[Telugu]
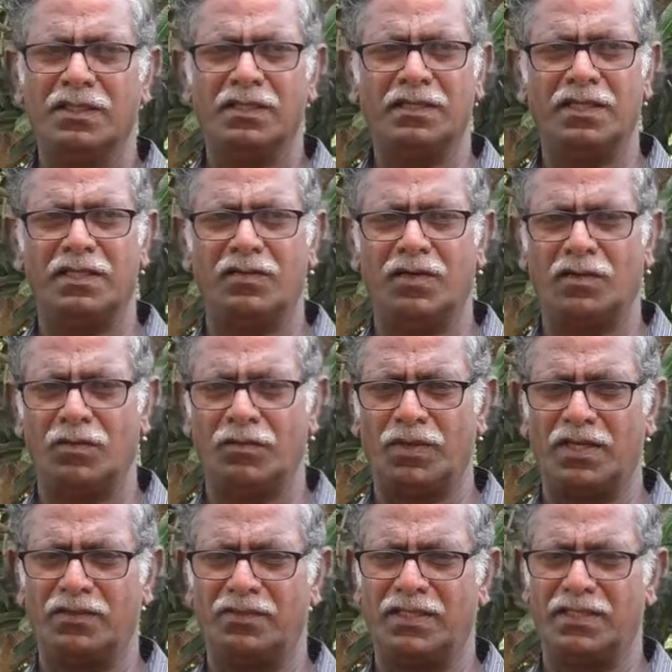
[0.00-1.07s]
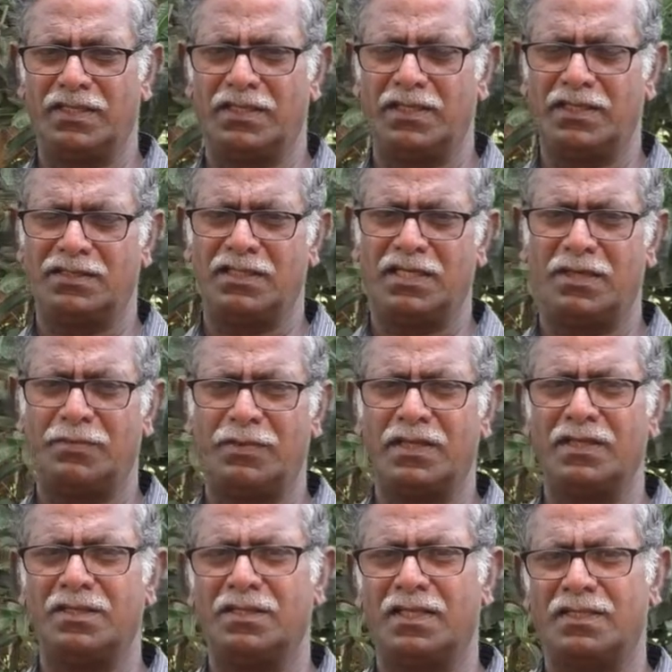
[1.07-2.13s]
దీనివల్ల ఉపయోగం ఏంటంటే
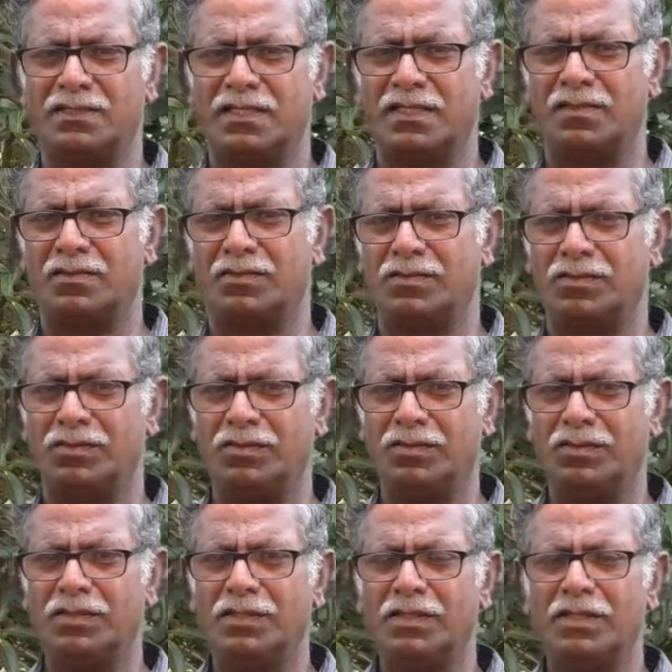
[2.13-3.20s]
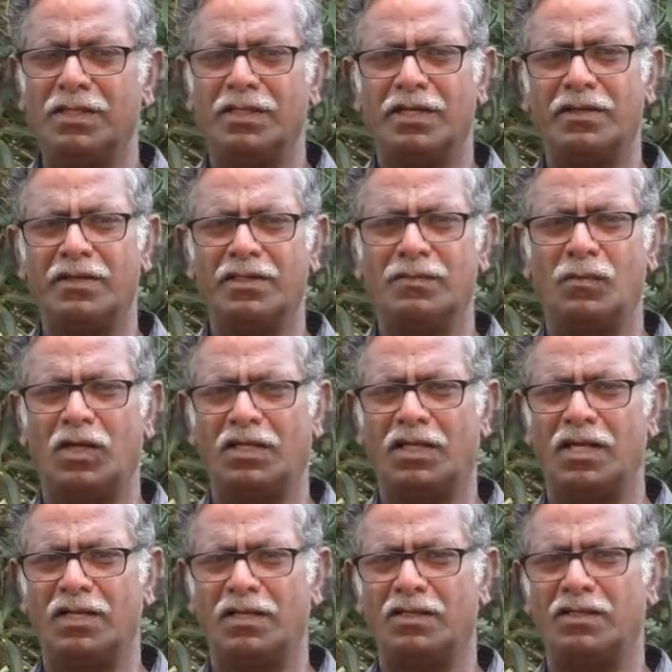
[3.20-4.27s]
చీడపీళ్ళను వద్దు రెండోది మొక్క
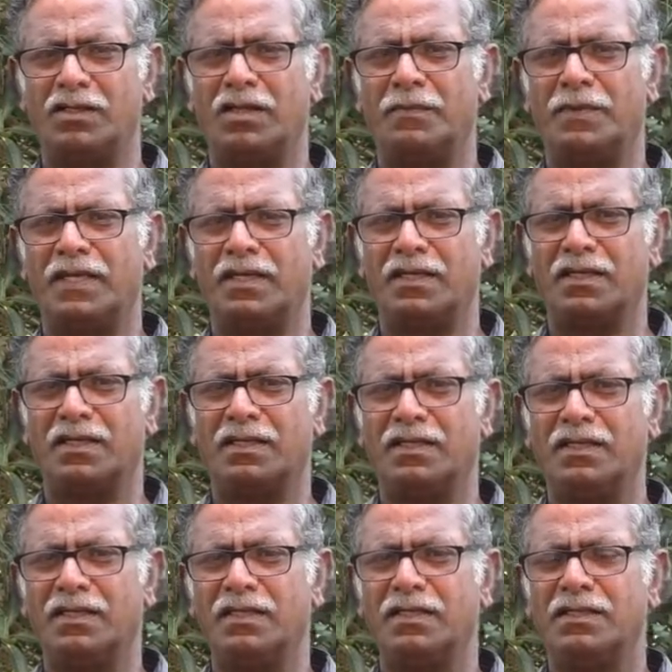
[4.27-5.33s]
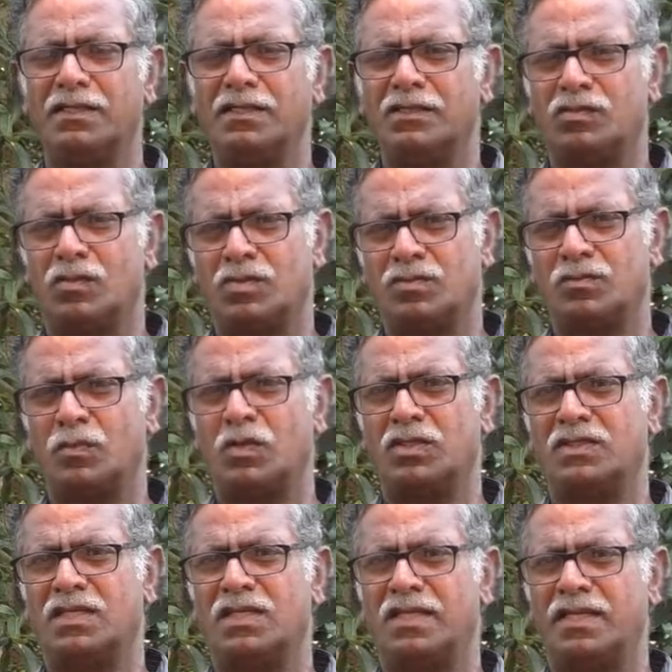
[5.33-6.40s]
ఆరోగ్యంగా పెరగడానికి సూక్ష్మ
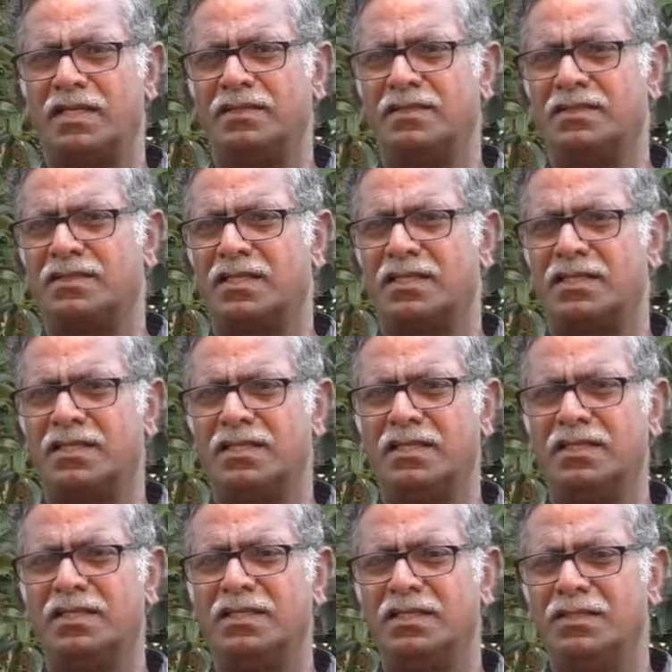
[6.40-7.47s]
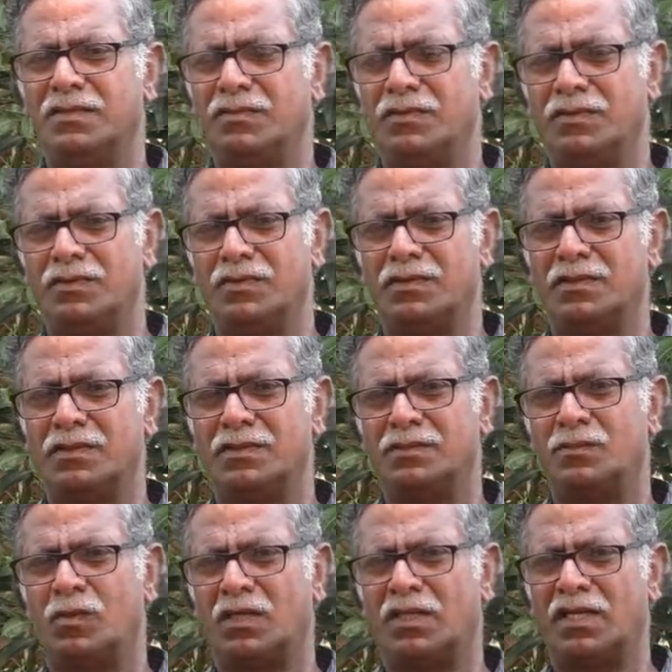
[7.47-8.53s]
పోషకాలు అందించడానికి
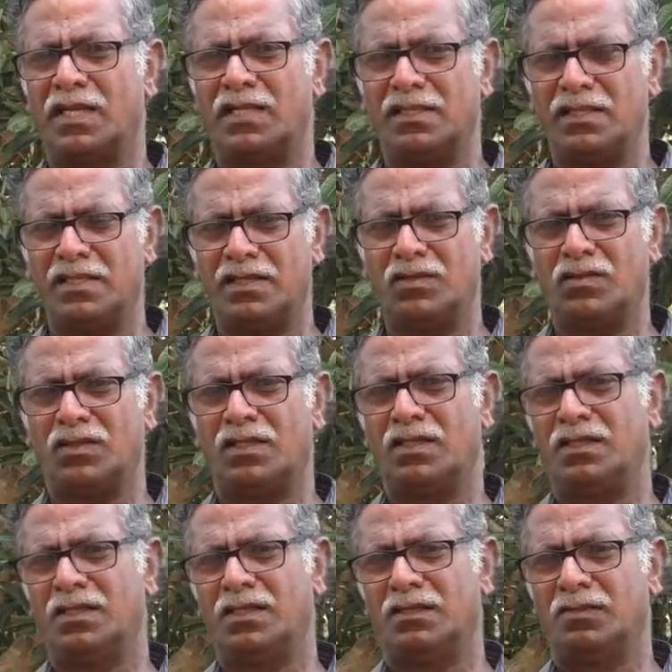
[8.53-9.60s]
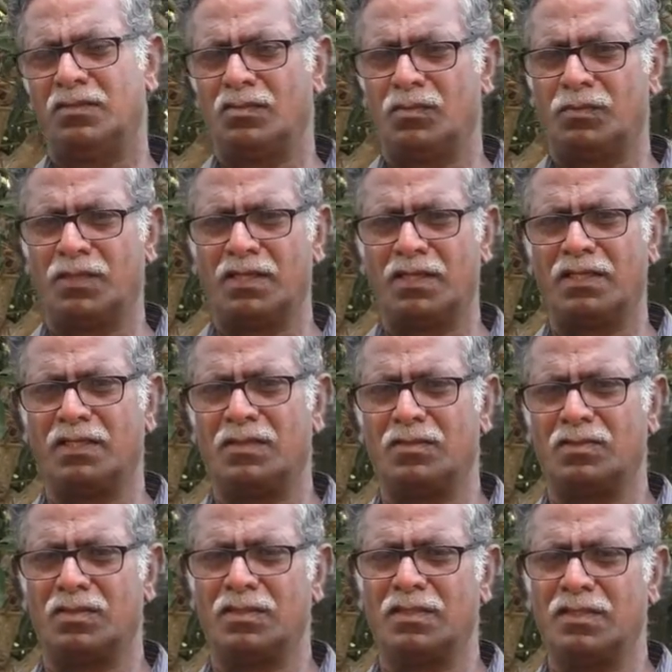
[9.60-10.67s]
మొక్కకి హెల్దీగా ఉండటానికి ఎంతో ఉపయోగకరంగా
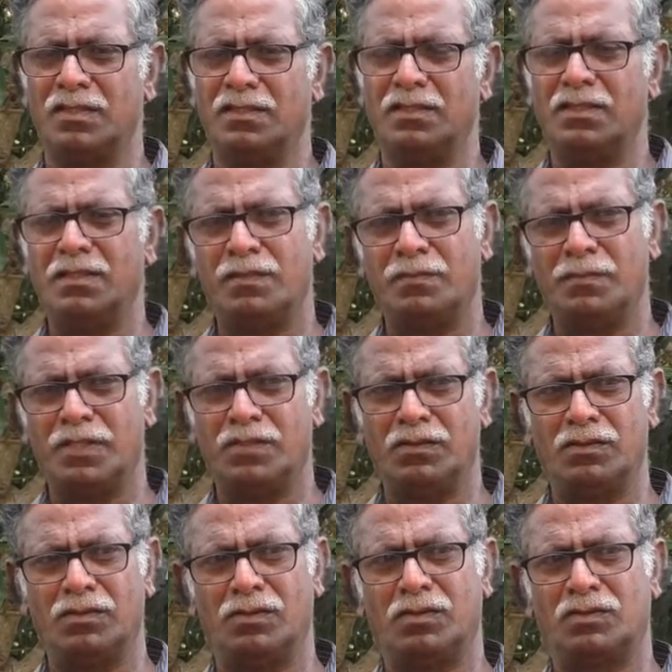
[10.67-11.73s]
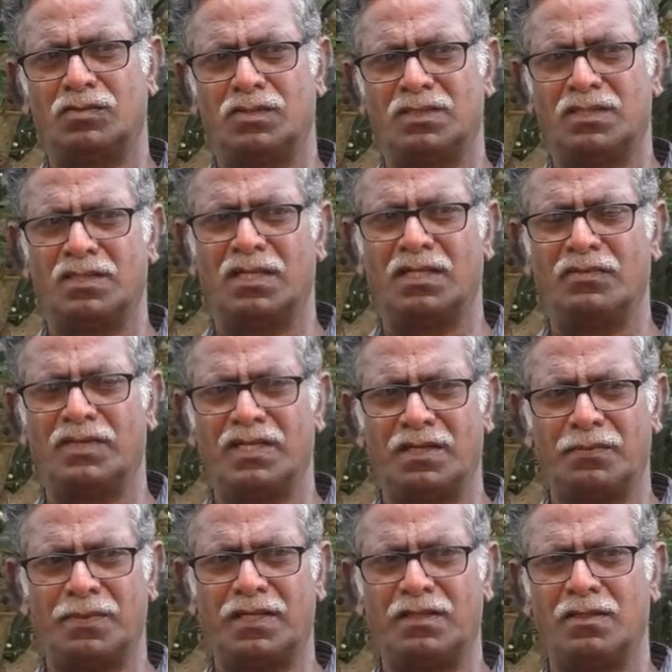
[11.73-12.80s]
ఉంటుంది మేము స్వసిద్ధంగా వేరే
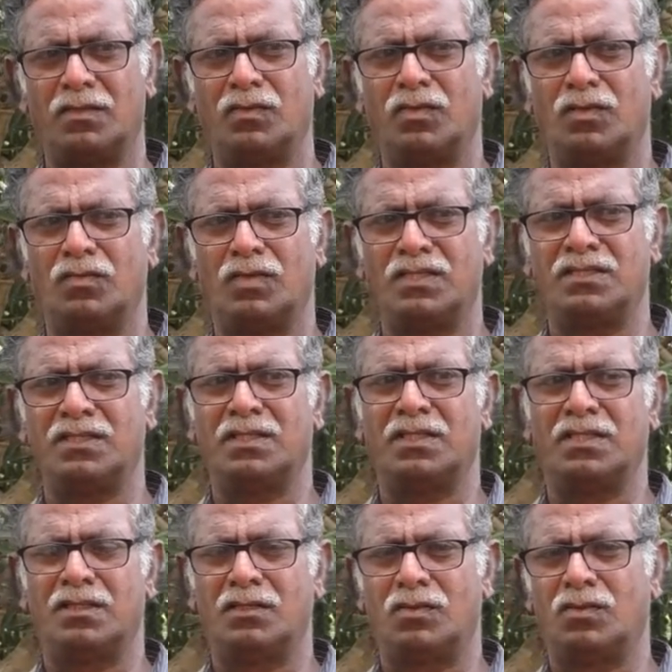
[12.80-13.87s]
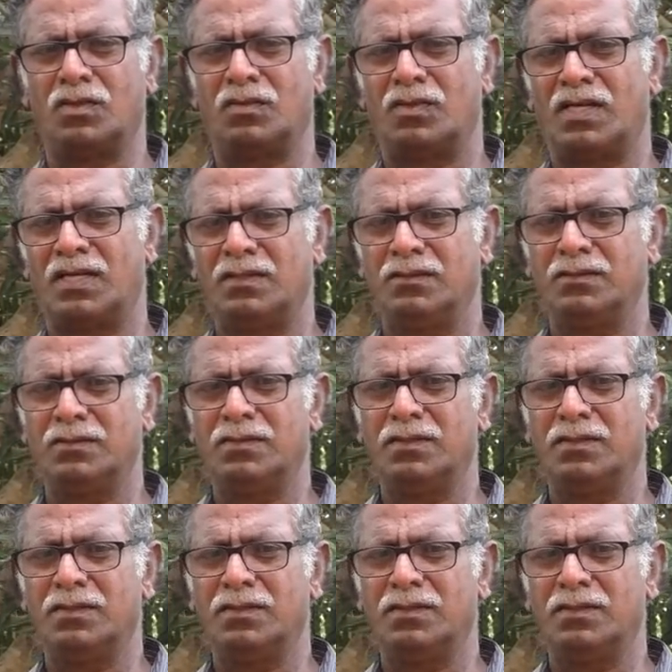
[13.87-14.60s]
పంటల్లో కూడా వరిచేని ఇట్లో కూడా వాడాం